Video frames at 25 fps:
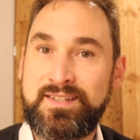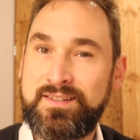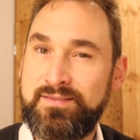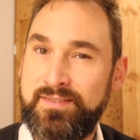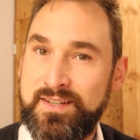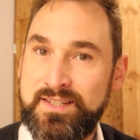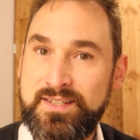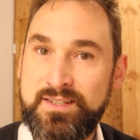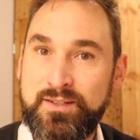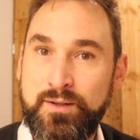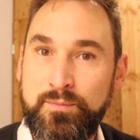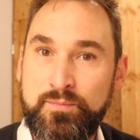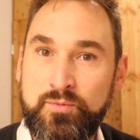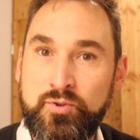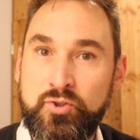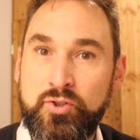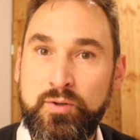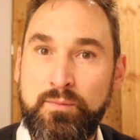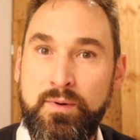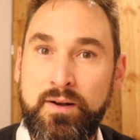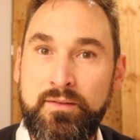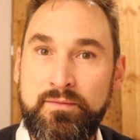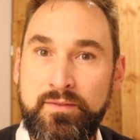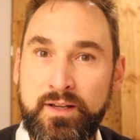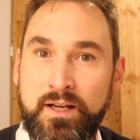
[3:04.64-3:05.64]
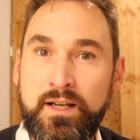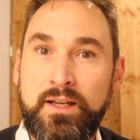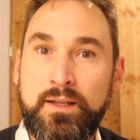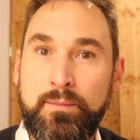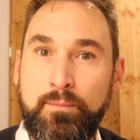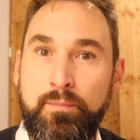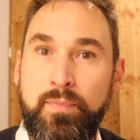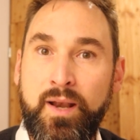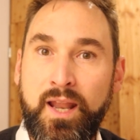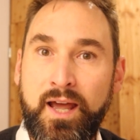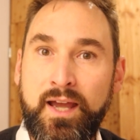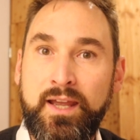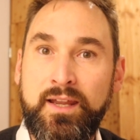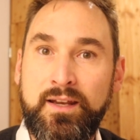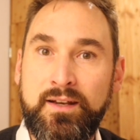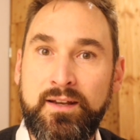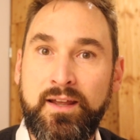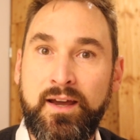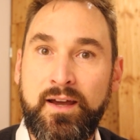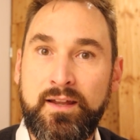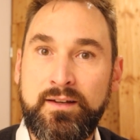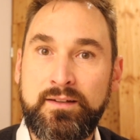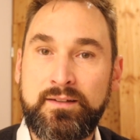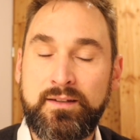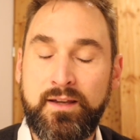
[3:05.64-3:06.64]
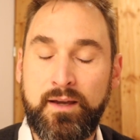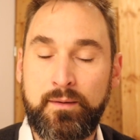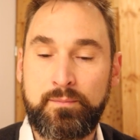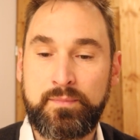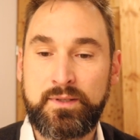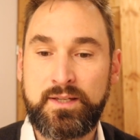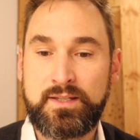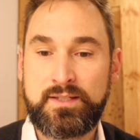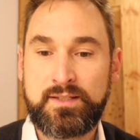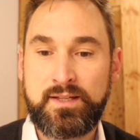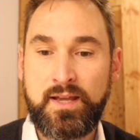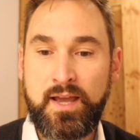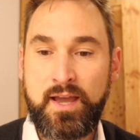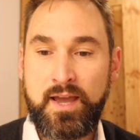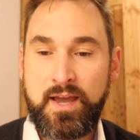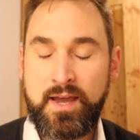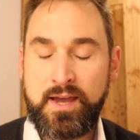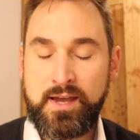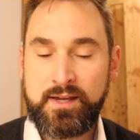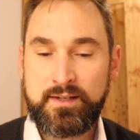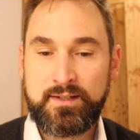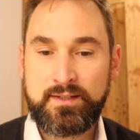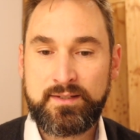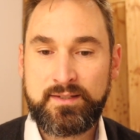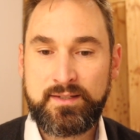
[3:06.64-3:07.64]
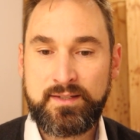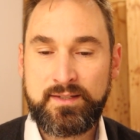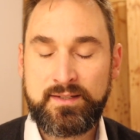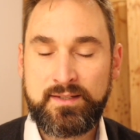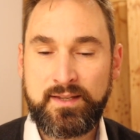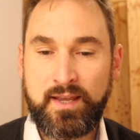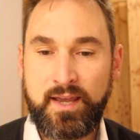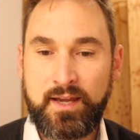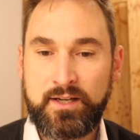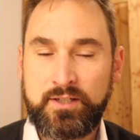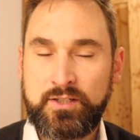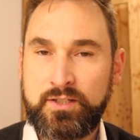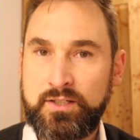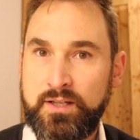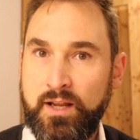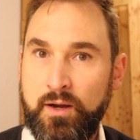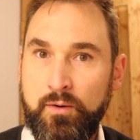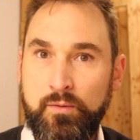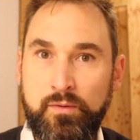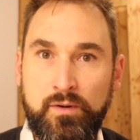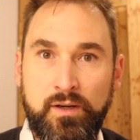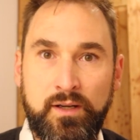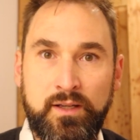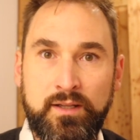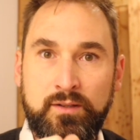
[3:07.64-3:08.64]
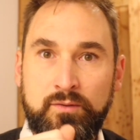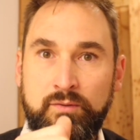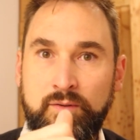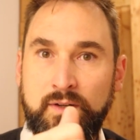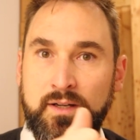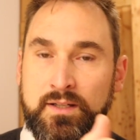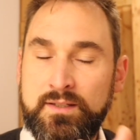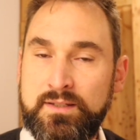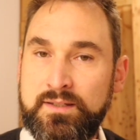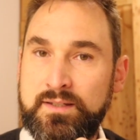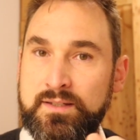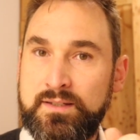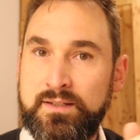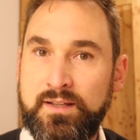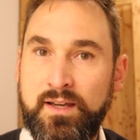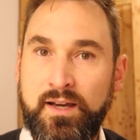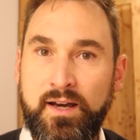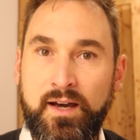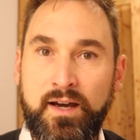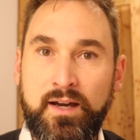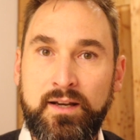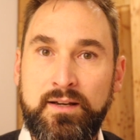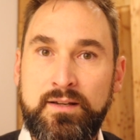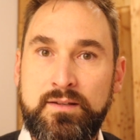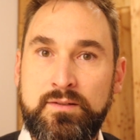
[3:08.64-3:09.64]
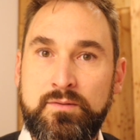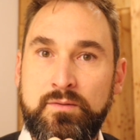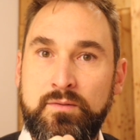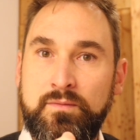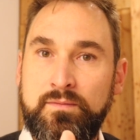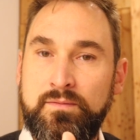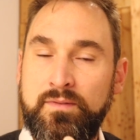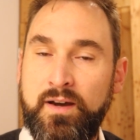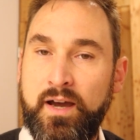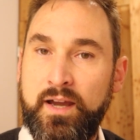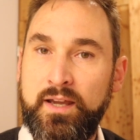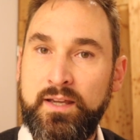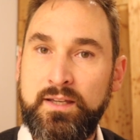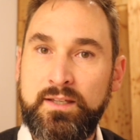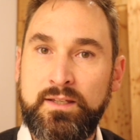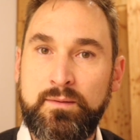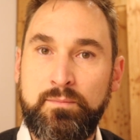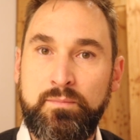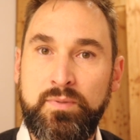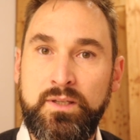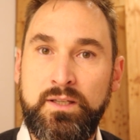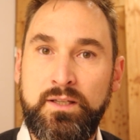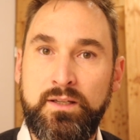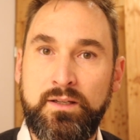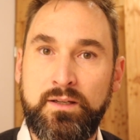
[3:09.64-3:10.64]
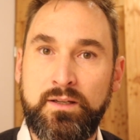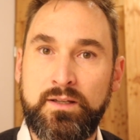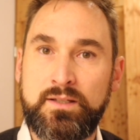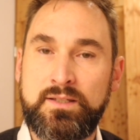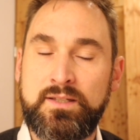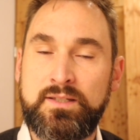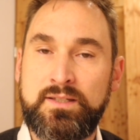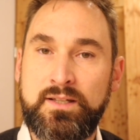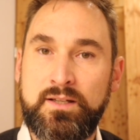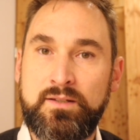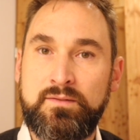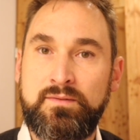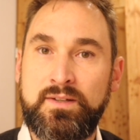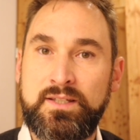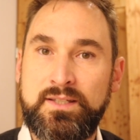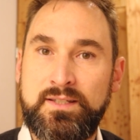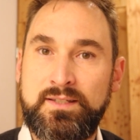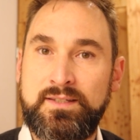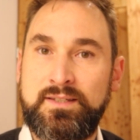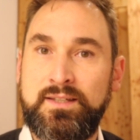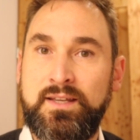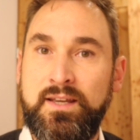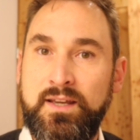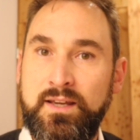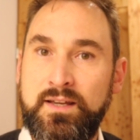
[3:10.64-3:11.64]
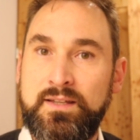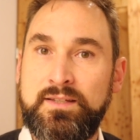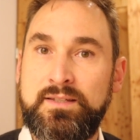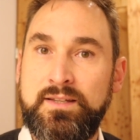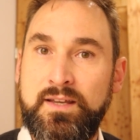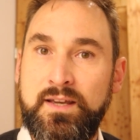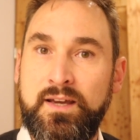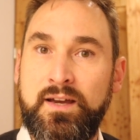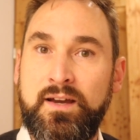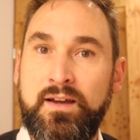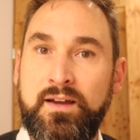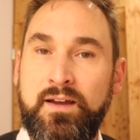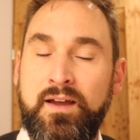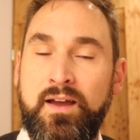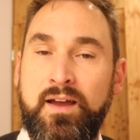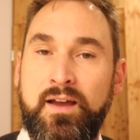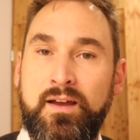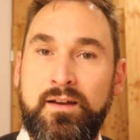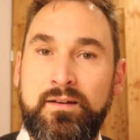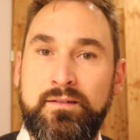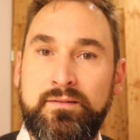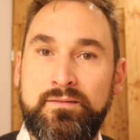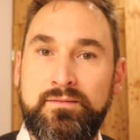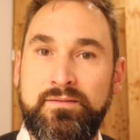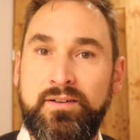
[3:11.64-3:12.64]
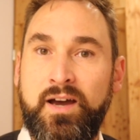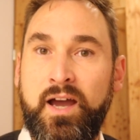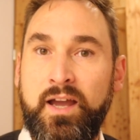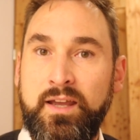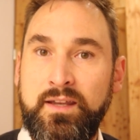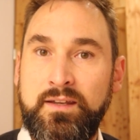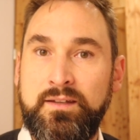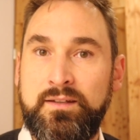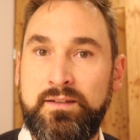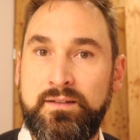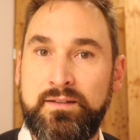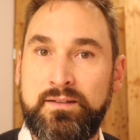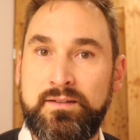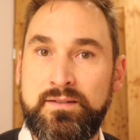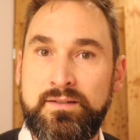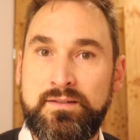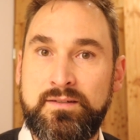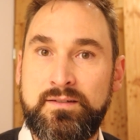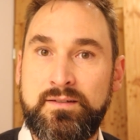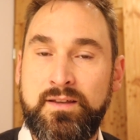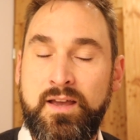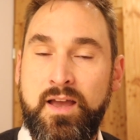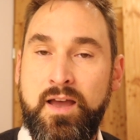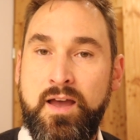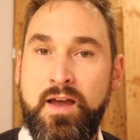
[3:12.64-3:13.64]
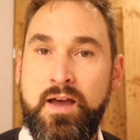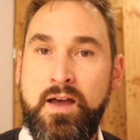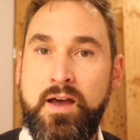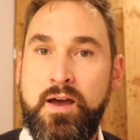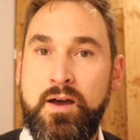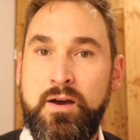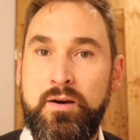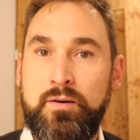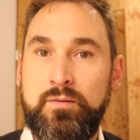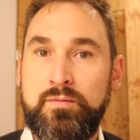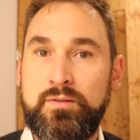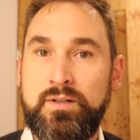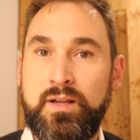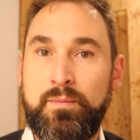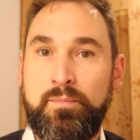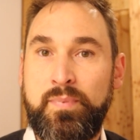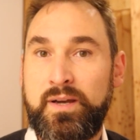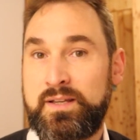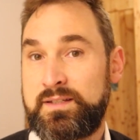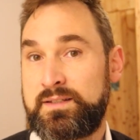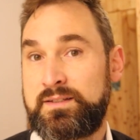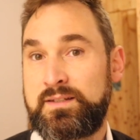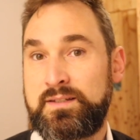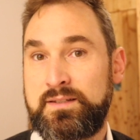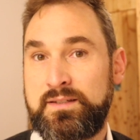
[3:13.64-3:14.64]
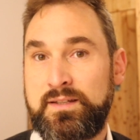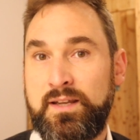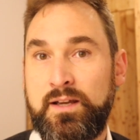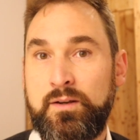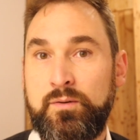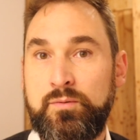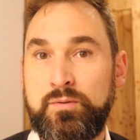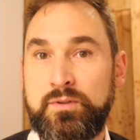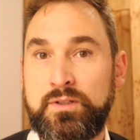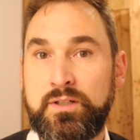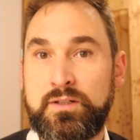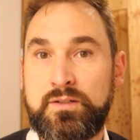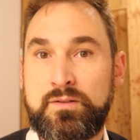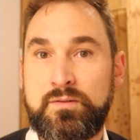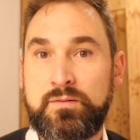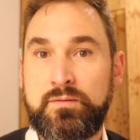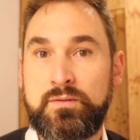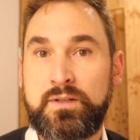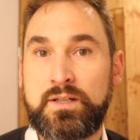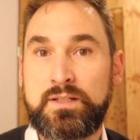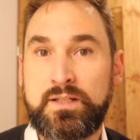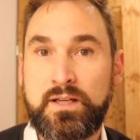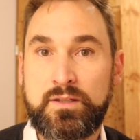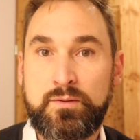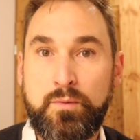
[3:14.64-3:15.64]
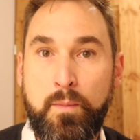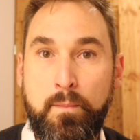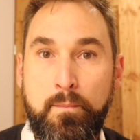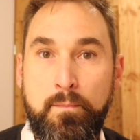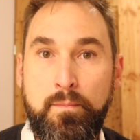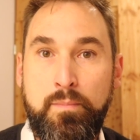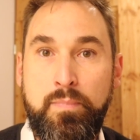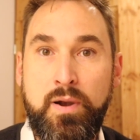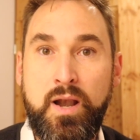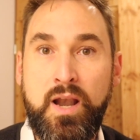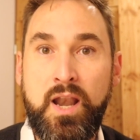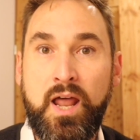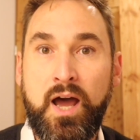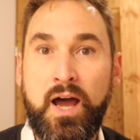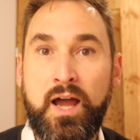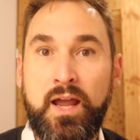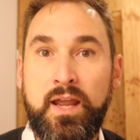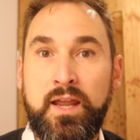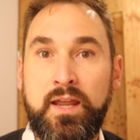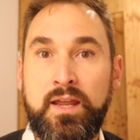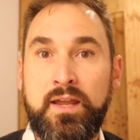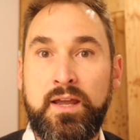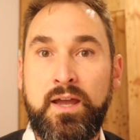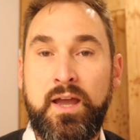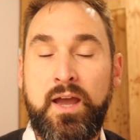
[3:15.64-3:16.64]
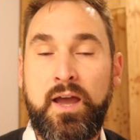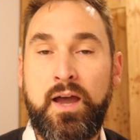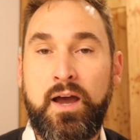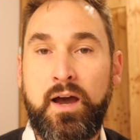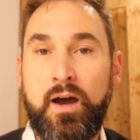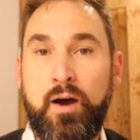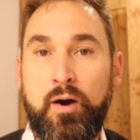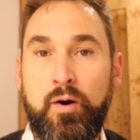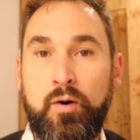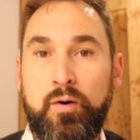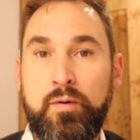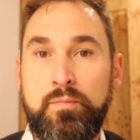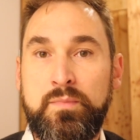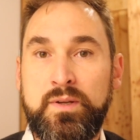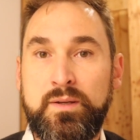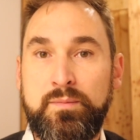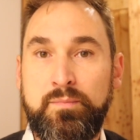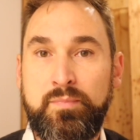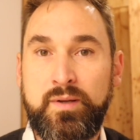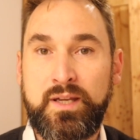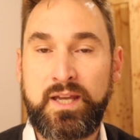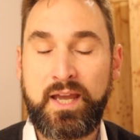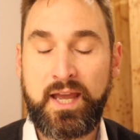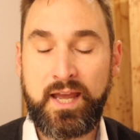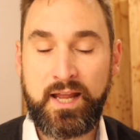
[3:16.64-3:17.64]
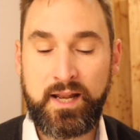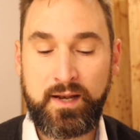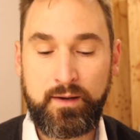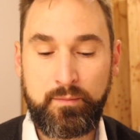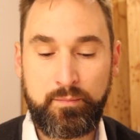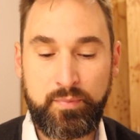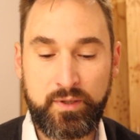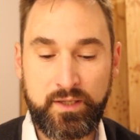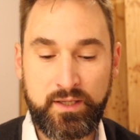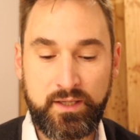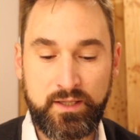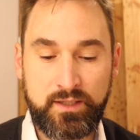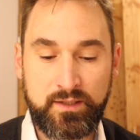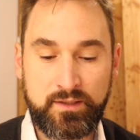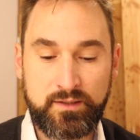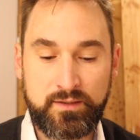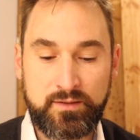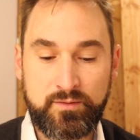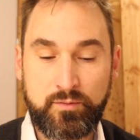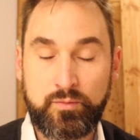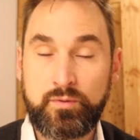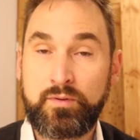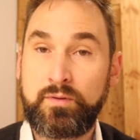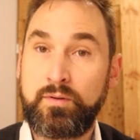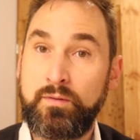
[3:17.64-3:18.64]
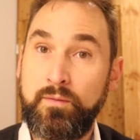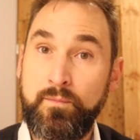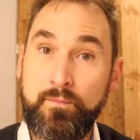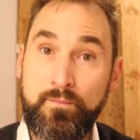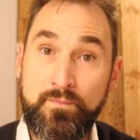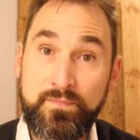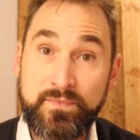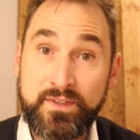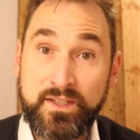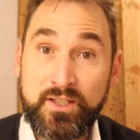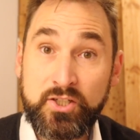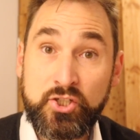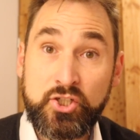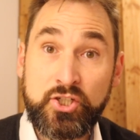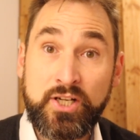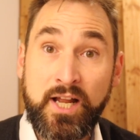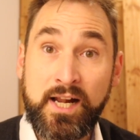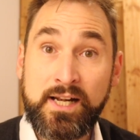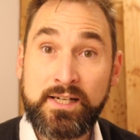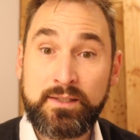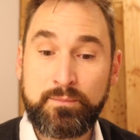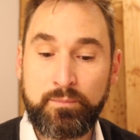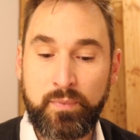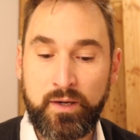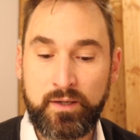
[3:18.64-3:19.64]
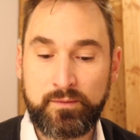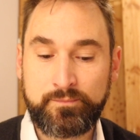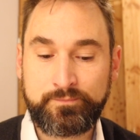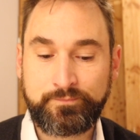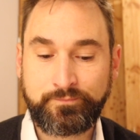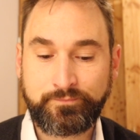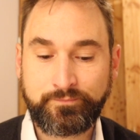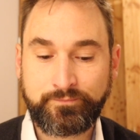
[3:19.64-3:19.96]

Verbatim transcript: ich weiß nicht, ob du schon mal wirklich Blei in der Hand gehabt hast, das ist erstaunlich. Du kannst es gerade so weich biegen. Es ist also was sehr, sehr Weiches. Und da passt es sehr gut dazu, dass also Blei auch mit BL beginnt und gestaltbar.